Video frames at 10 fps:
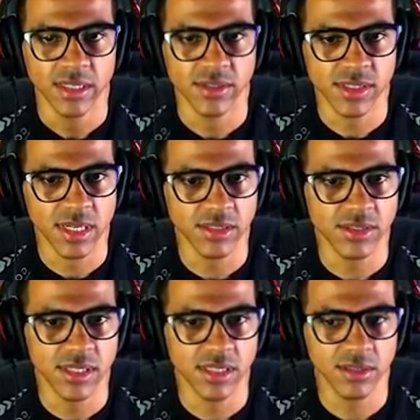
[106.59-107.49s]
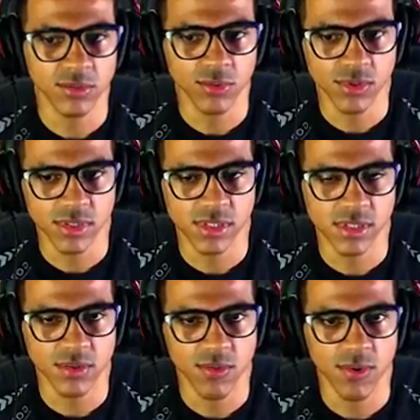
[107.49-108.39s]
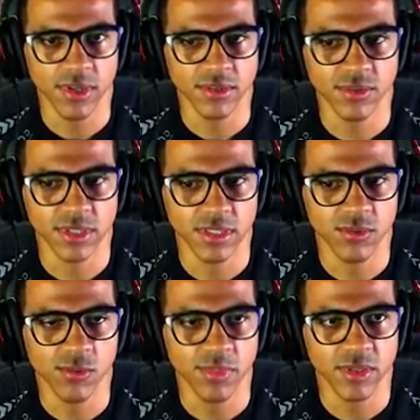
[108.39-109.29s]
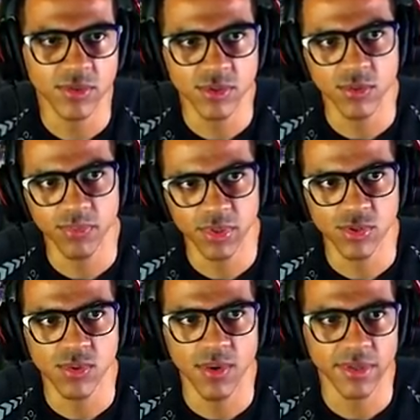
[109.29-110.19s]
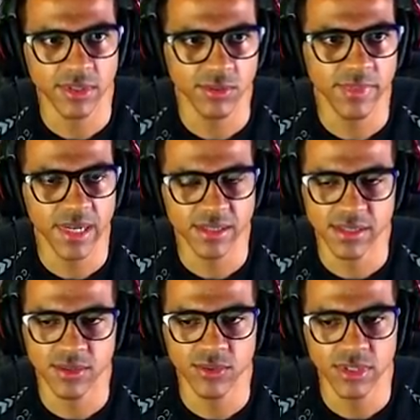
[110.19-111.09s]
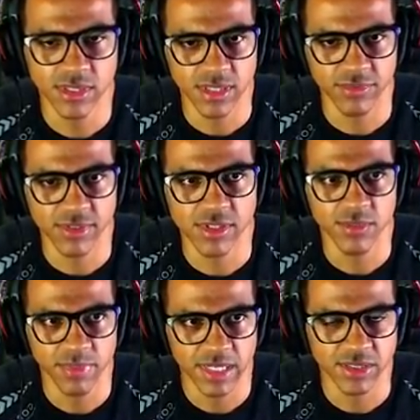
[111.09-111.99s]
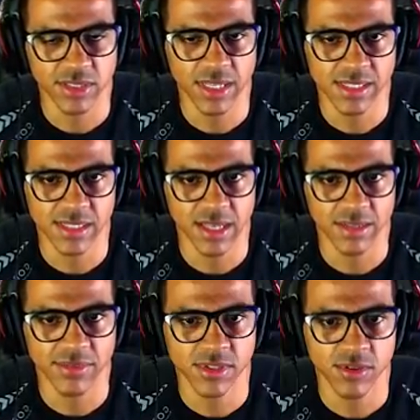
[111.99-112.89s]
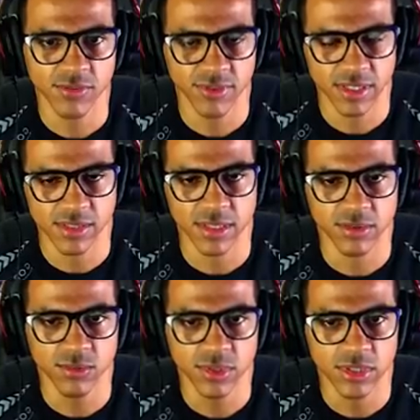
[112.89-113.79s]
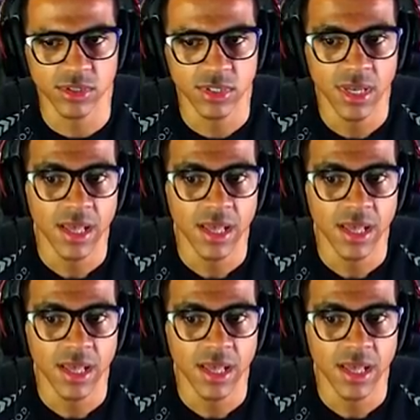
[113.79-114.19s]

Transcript: Isso quer dizer que todos que estão correndo aqui comigo são o pessoal aqui do Brasil que está fazendo parte das lives que eu faço na Twitch.